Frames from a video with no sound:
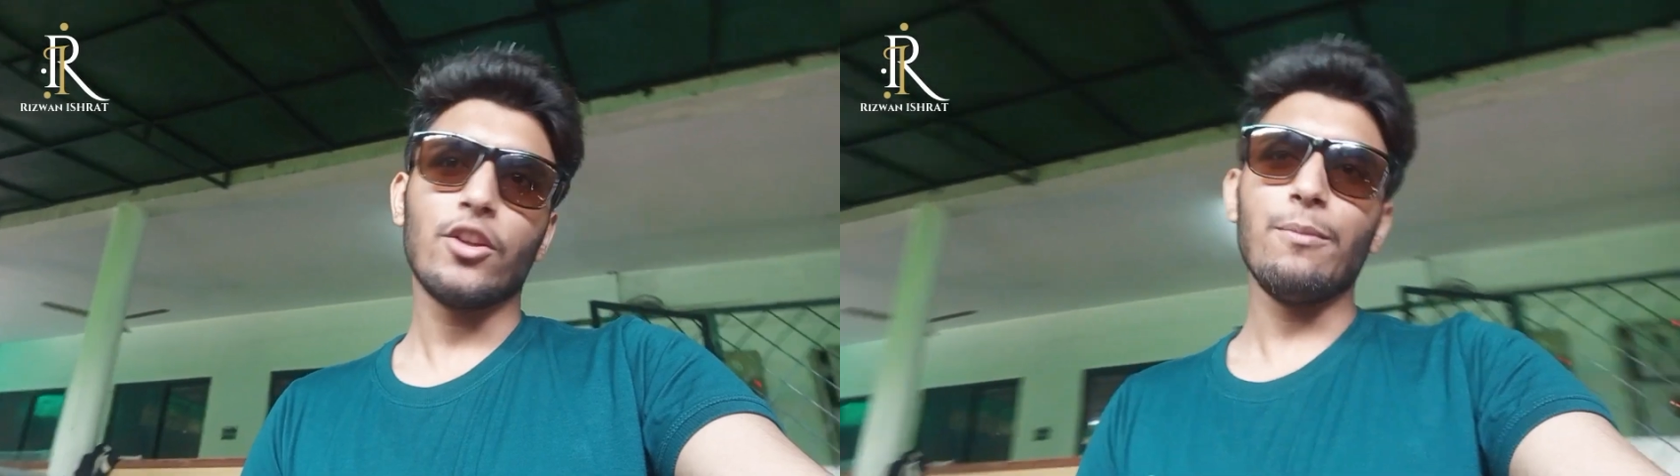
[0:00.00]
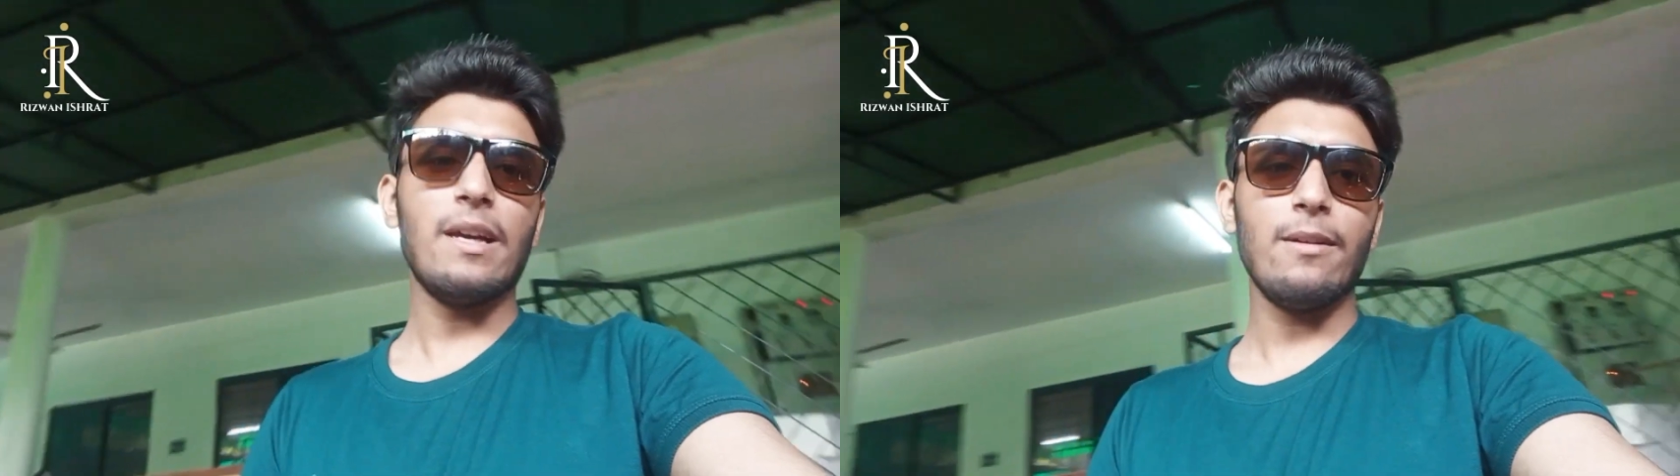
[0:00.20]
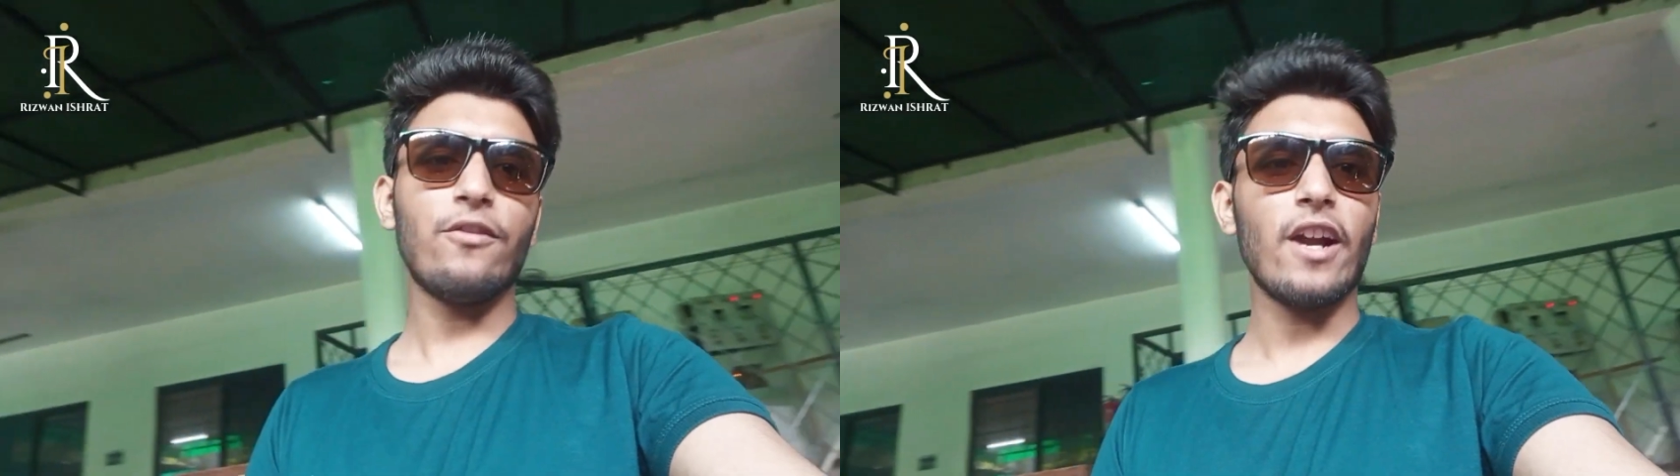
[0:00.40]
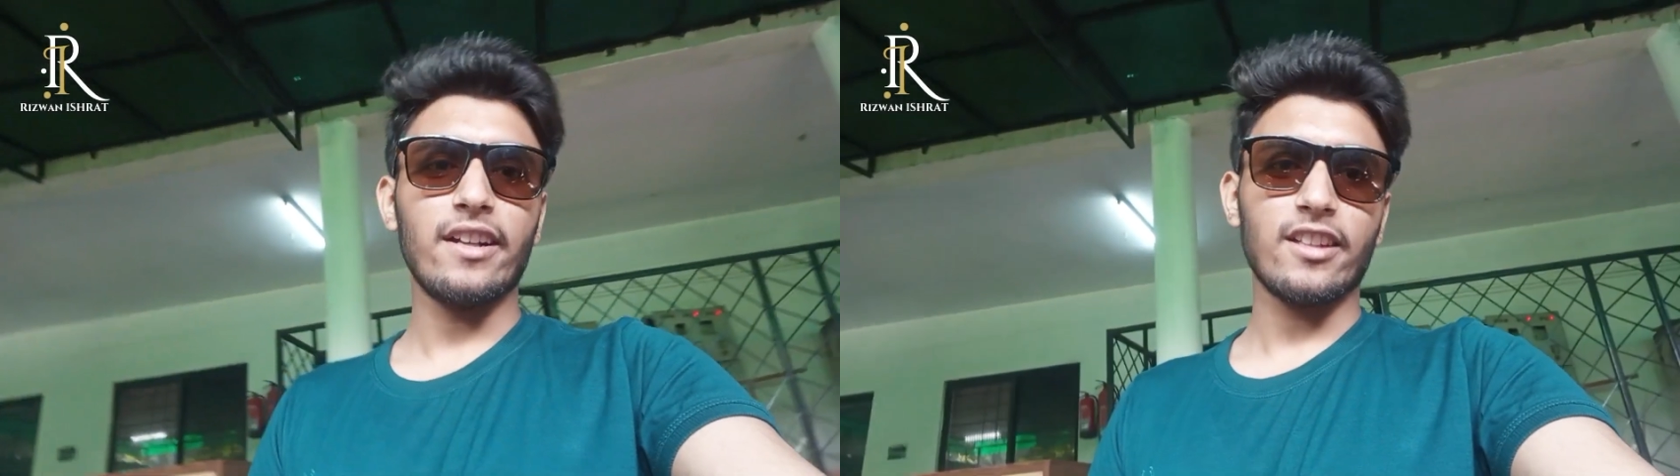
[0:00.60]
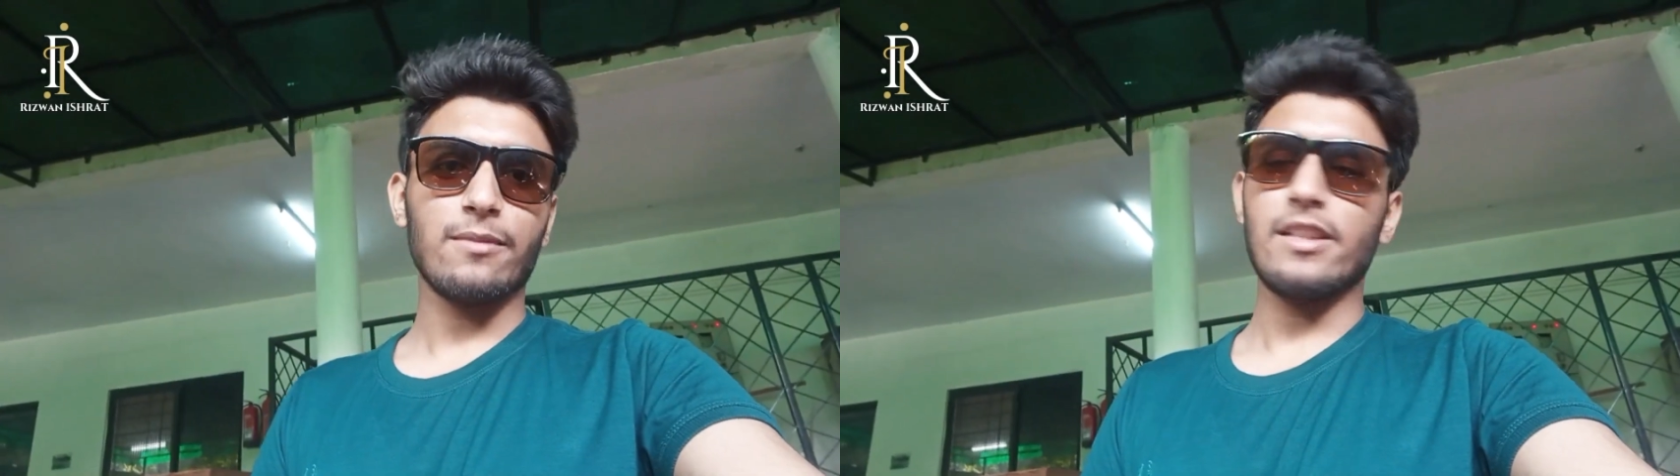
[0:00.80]
तो मे भी
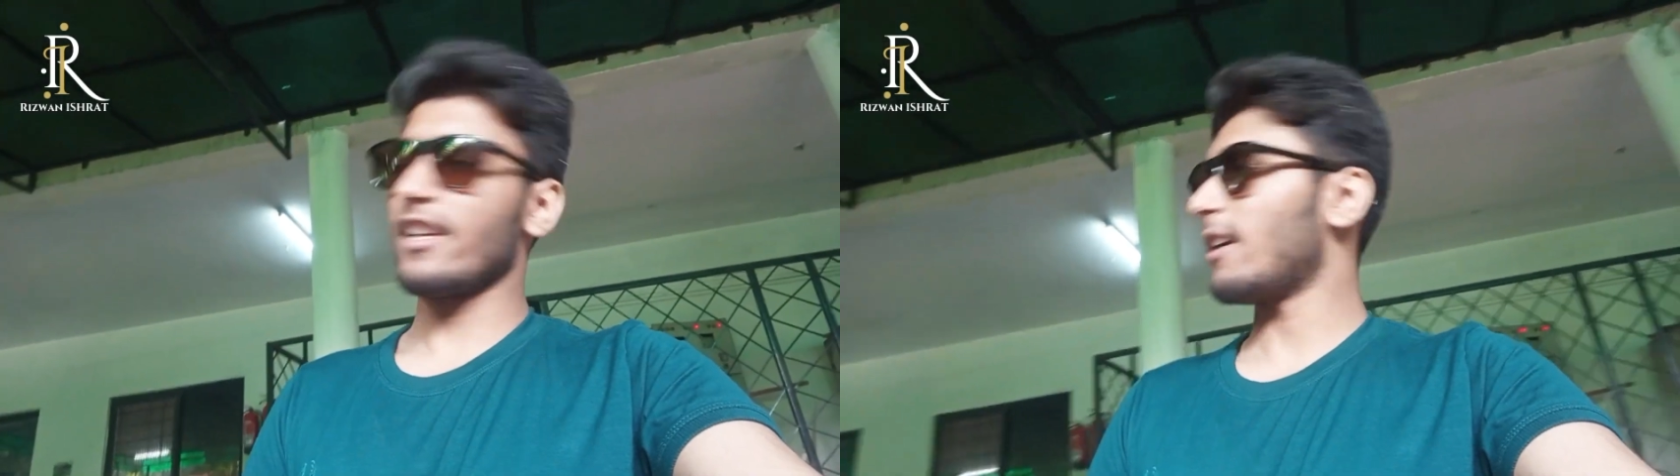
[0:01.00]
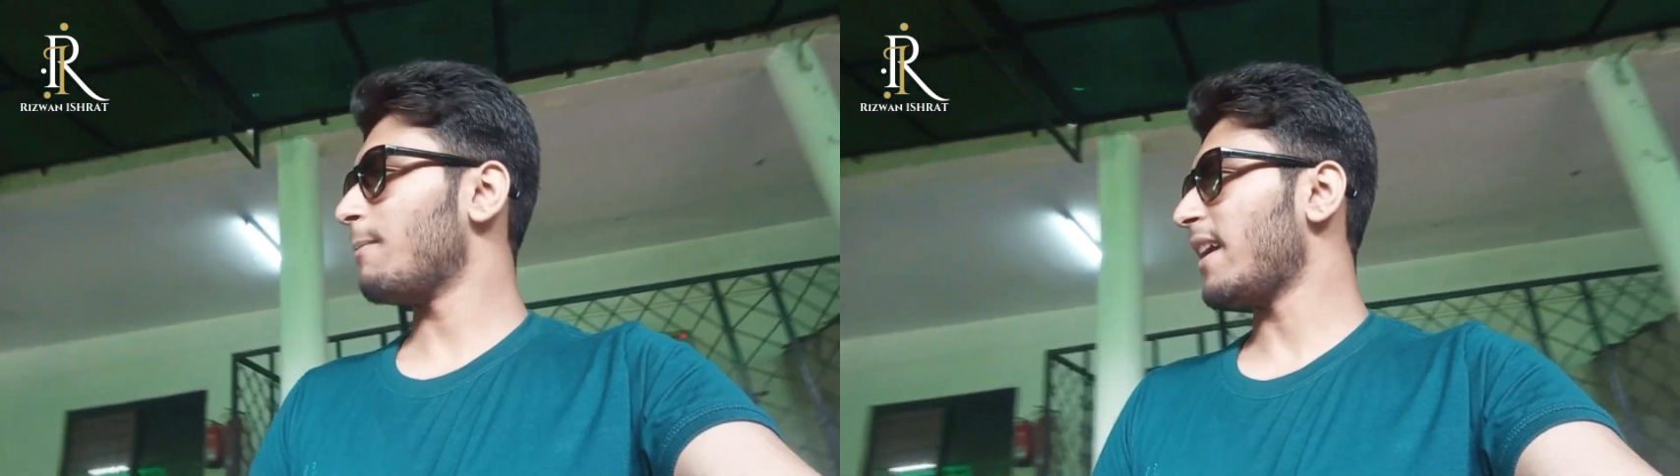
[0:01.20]
फ्राइडे तक मिल जाएगा